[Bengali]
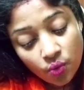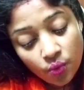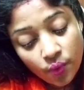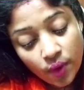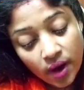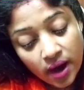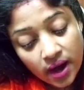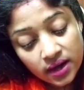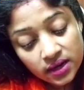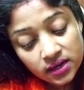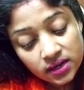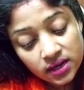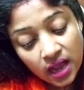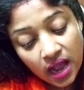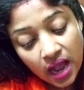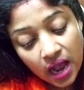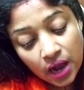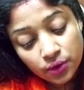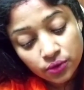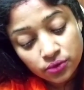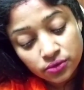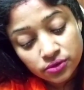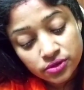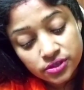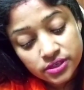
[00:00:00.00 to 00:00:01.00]
ওয়ার্ক
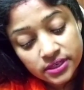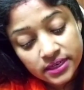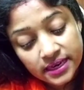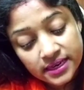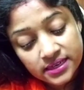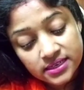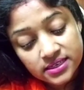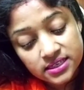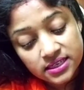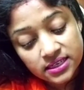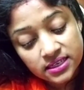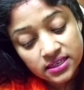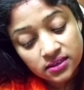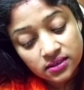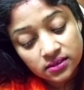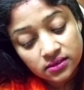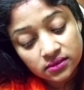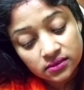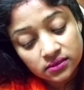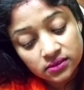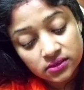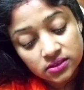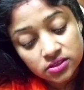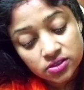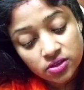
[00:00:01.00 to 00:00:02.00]
আউট লেটার
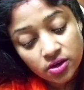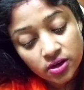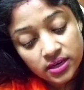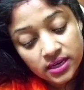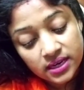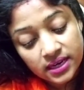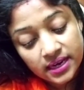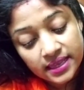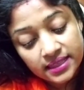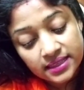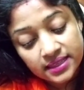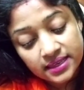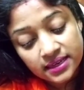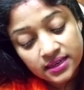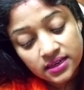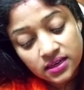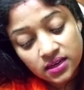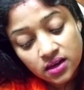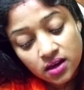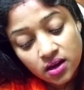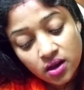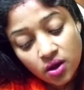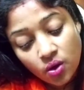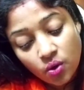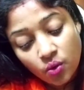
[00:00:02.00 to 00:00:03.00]
সরি লেদার
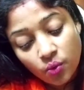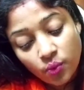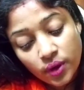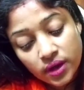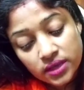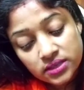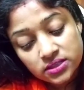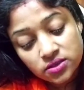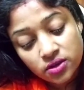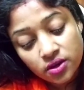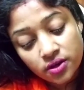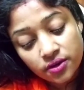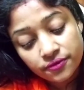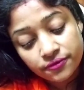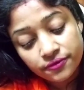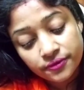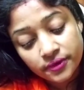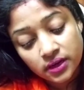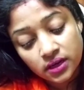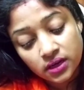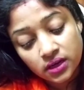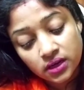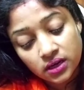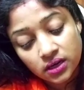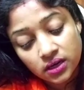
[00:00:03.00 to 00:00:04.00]
wash off
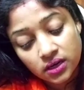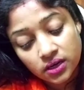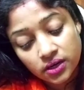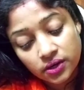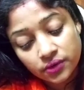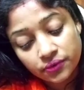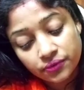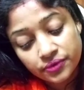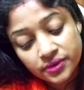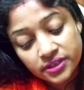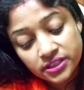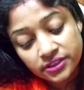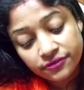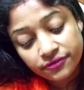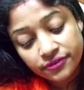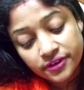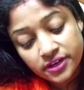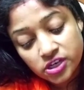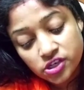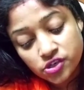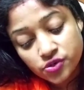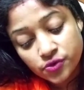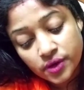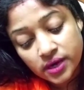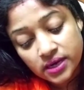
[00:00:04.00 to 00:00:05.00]
uh, with
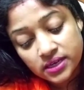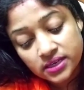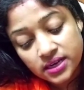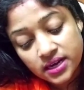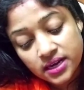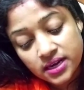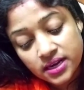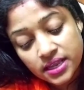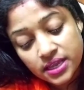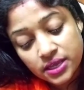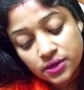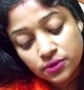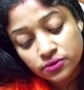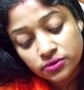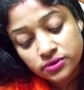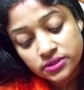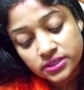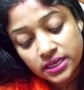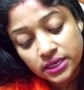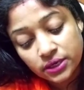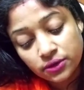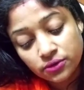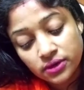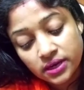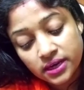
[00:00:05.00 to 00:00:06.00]
fresh water use
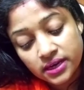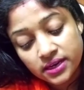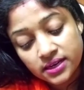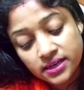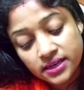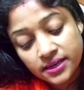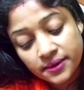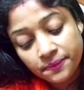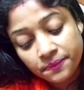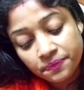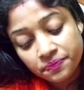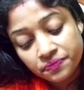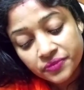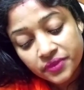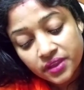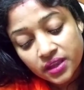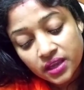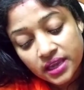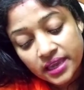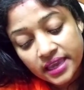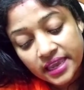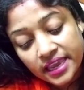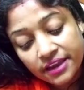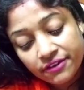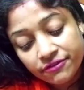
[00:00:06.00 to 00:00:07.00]
regularly
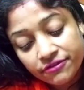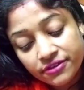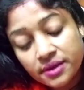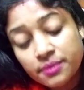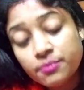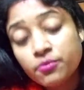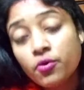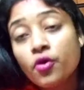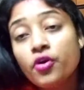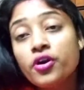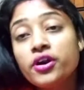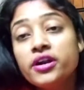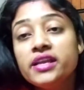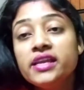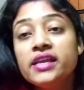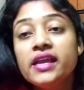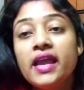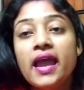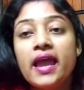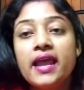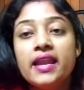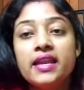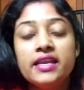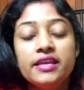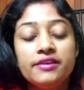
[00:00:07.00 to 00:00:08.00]
এভরি মর্নিং
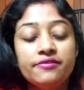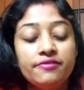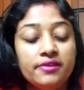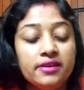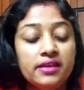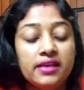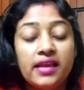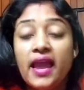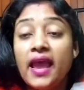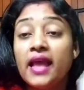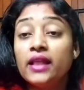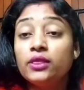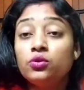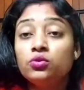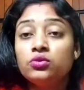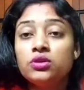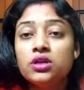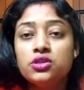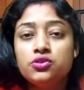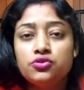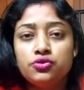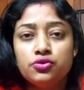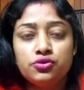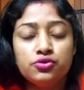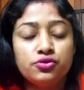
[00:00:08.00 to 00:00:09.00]
অ্যান্ড ইভিনিং
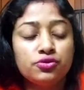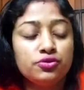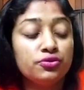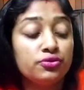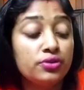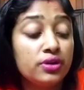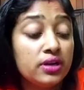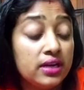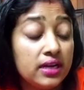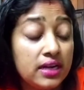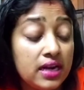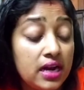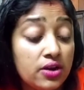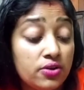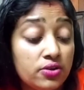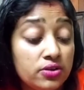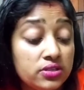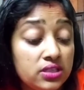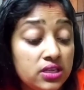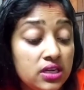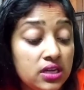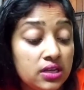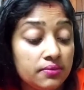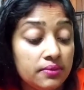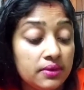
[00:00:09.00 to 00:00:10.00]
এতটাই ছোট ছোট করে লেখা
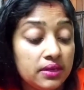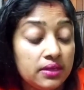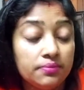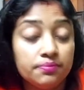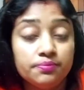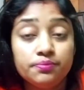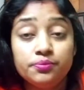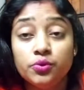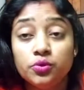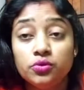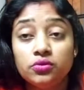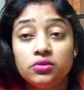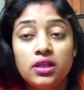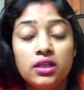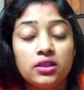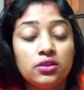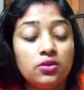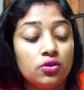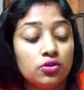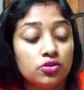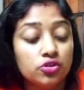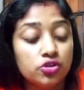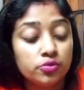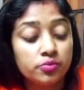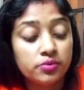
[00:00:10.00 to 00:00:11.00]
রয়েছে না মানে পড়তে
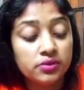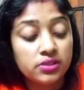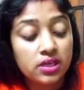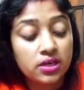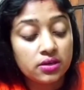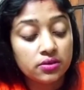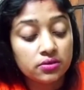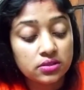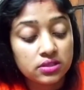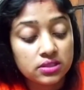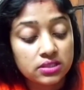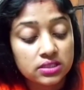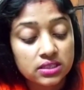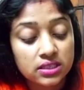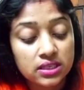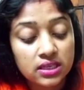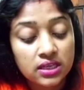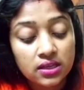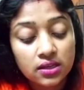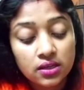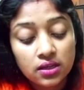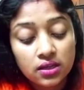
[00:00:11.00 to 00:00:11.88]
এত অসুবিধা হচ্ছে